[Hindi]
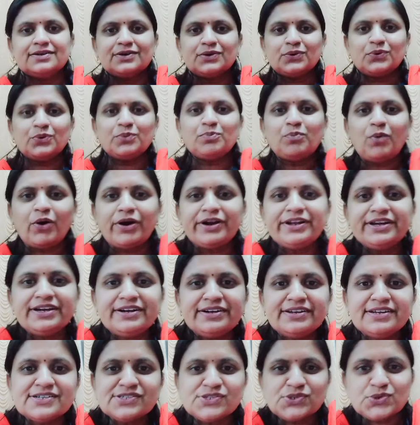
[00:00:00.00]
गुड मॉर्निंग
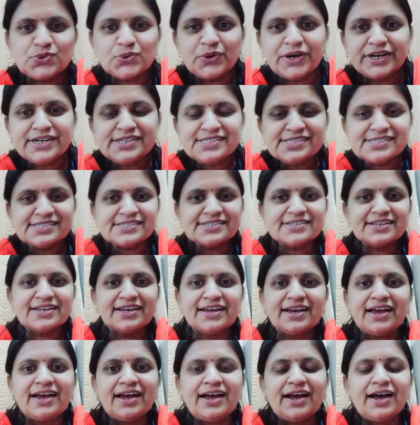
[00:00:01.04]
डियर स्टूडेंट्स
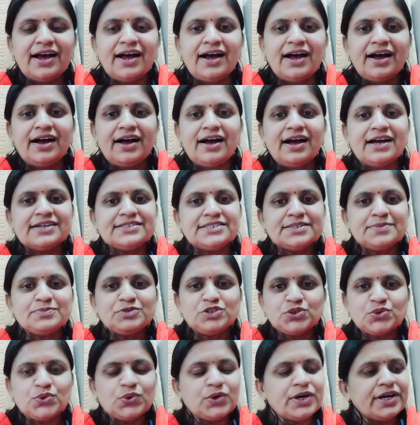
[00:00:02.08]
आज हम
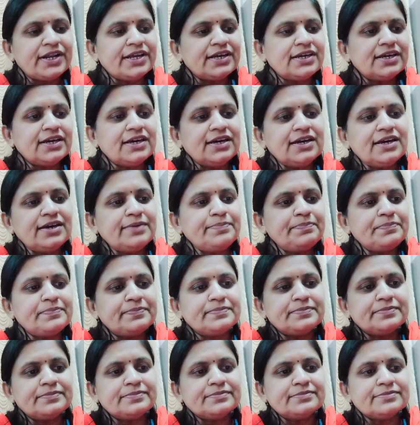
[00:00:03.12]
शुरू करेंगे
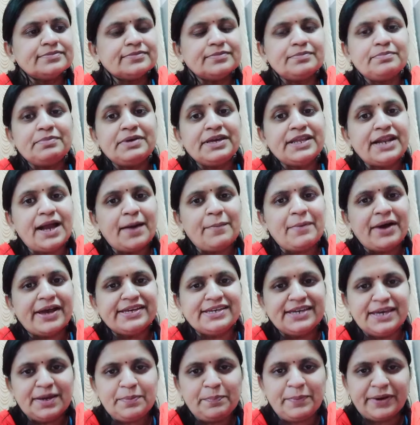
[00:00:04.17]
मीराबाई
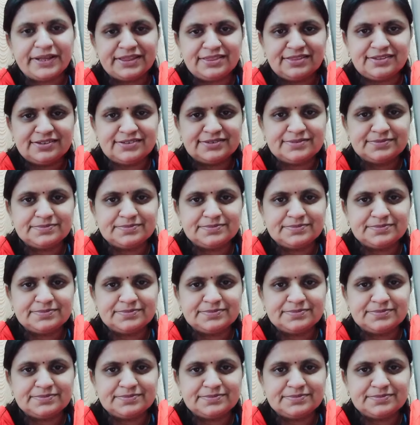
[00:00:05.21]
के पद